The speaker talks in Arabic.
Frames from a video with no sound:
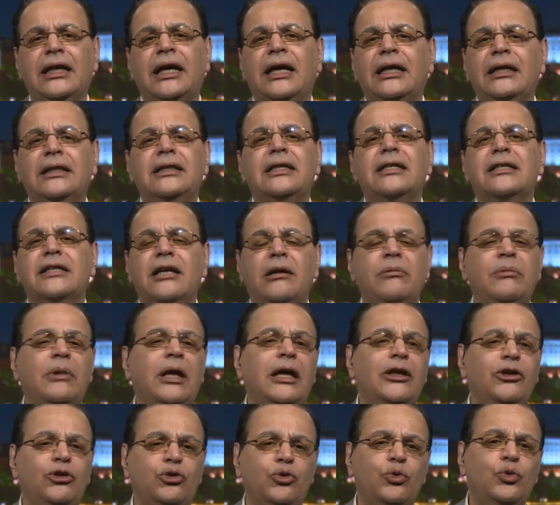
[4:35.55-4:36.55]
النظام
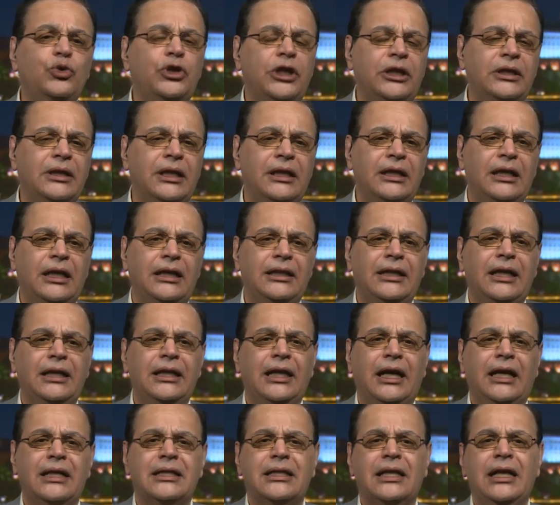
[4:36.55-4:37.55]
لا توجد
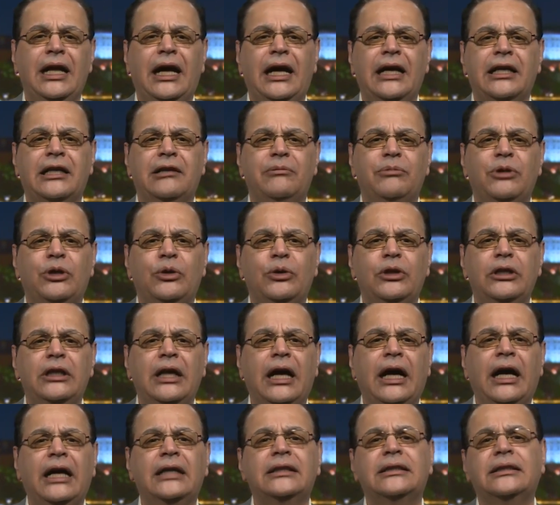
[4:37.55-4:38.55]
لديه أسلحة كيماوية
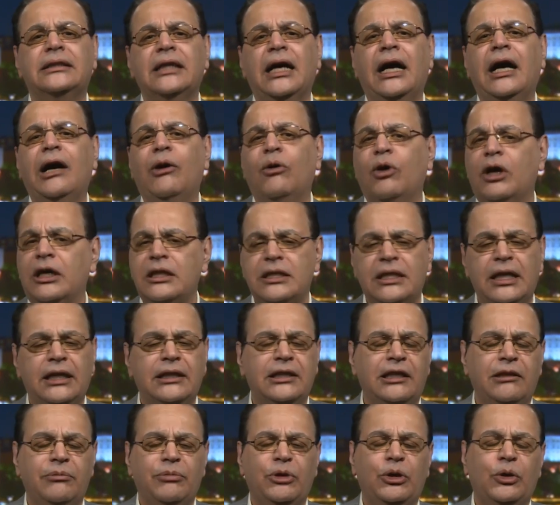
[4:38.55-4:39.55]
حتى أو غازات
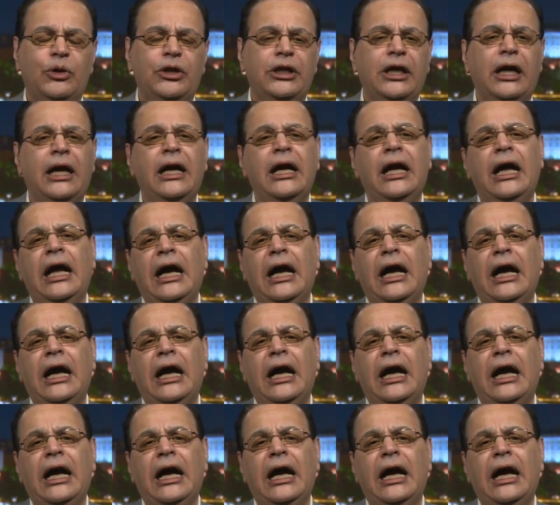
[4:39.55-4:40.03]
كيماوية